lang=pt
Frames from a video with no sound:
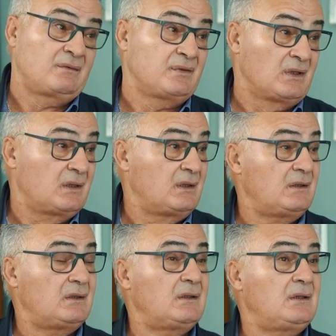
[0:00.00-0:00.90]
na
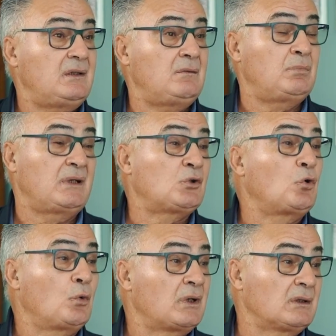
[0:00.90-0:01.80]
vida, uh, bem
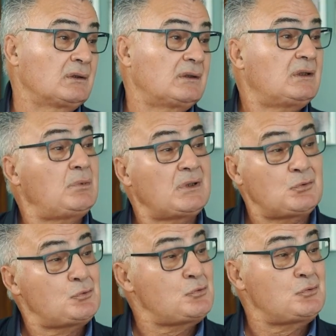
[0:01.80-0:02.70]
com ele e bem
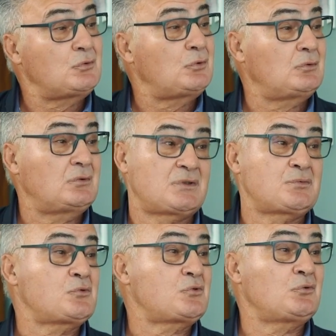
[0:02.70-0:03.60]
com, com as
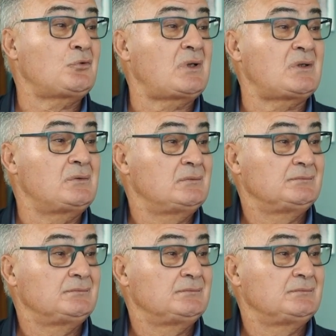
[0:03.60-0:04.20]
pessoas que o rodeiam.